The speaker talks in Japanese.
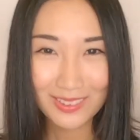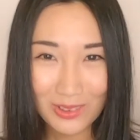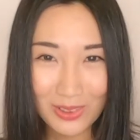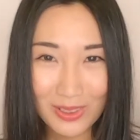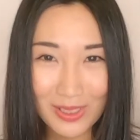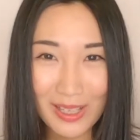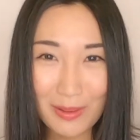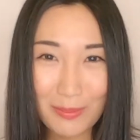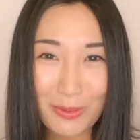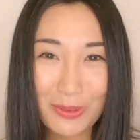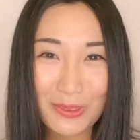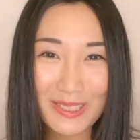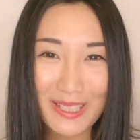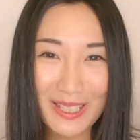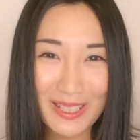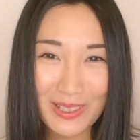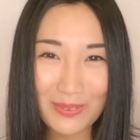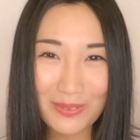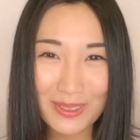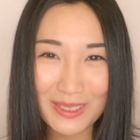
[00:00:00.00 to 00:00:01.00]
今回も
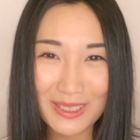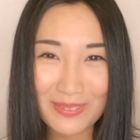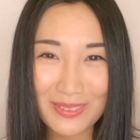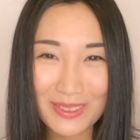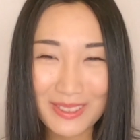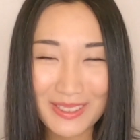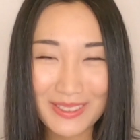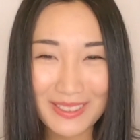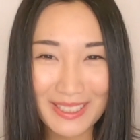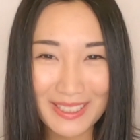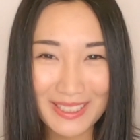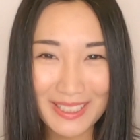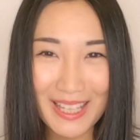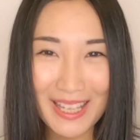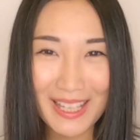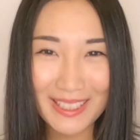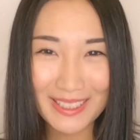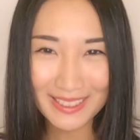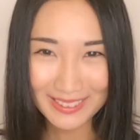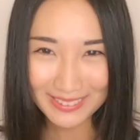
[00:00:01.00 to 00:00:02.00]
最後まで見てくれて
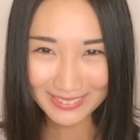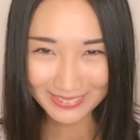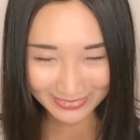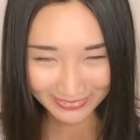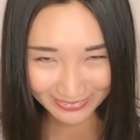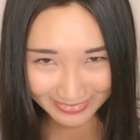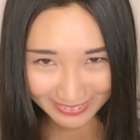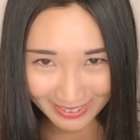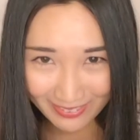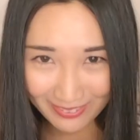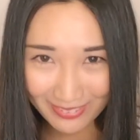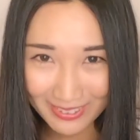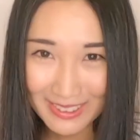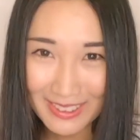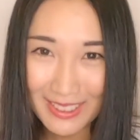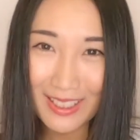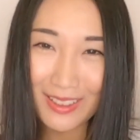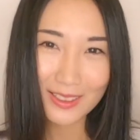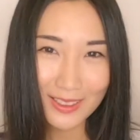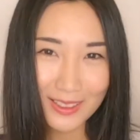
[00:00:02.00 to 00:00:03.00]
ありがとうございまし
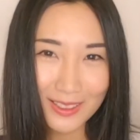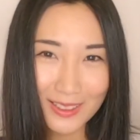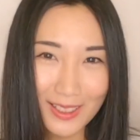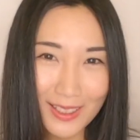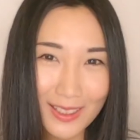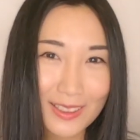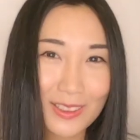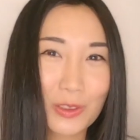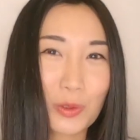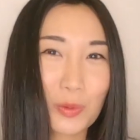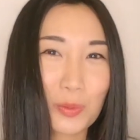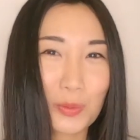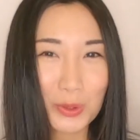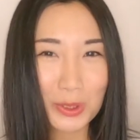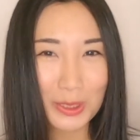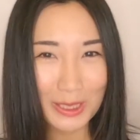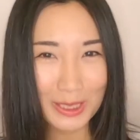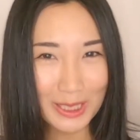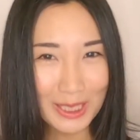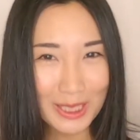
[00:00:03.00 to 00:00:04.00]
た。いいなと思っ
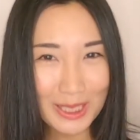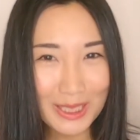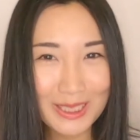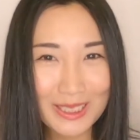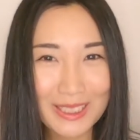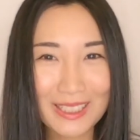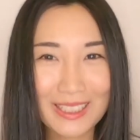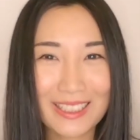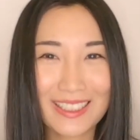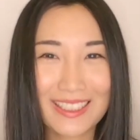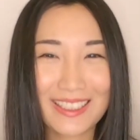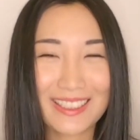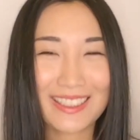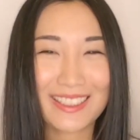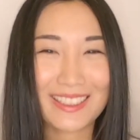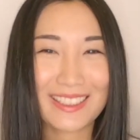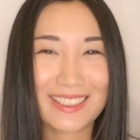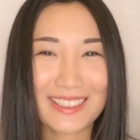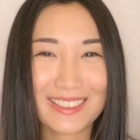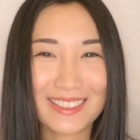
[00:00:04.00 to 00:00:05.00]
たら、
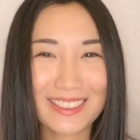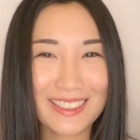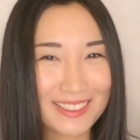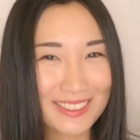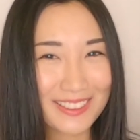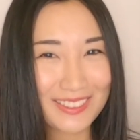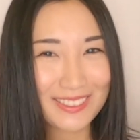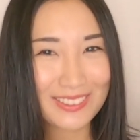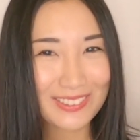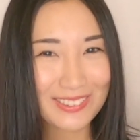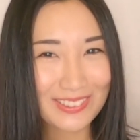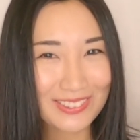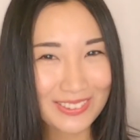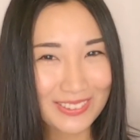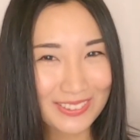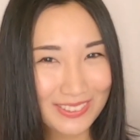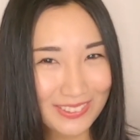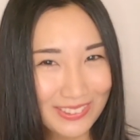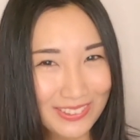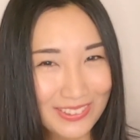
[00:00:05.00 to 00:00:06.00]
えー、チャンネル登
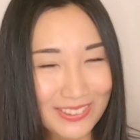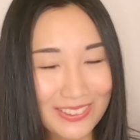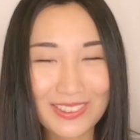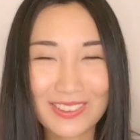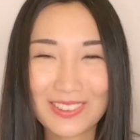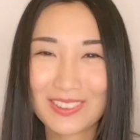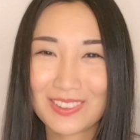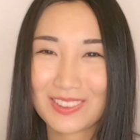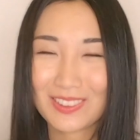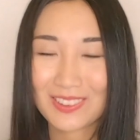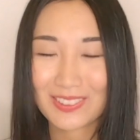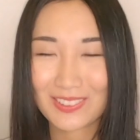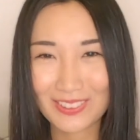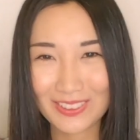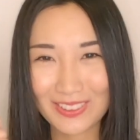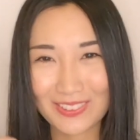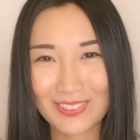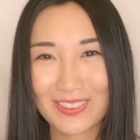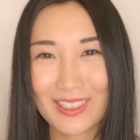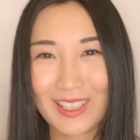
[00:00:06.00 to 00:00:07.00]
録と高
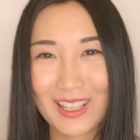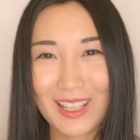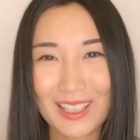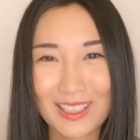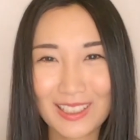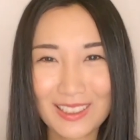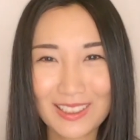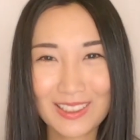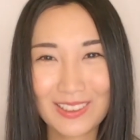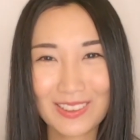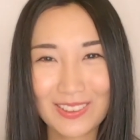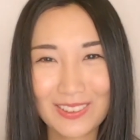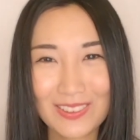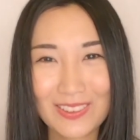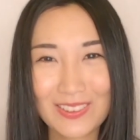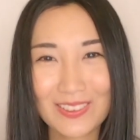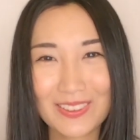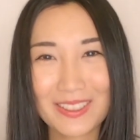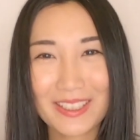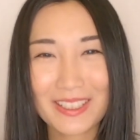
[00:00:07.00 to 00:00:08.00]
評価
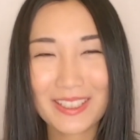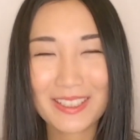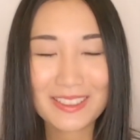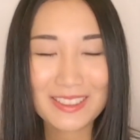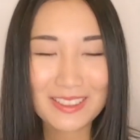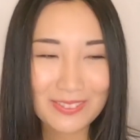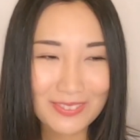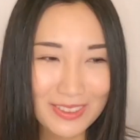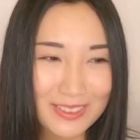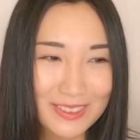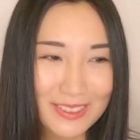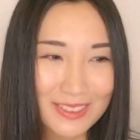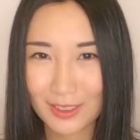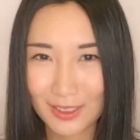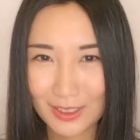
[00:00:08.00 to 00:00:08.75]
をお願いします。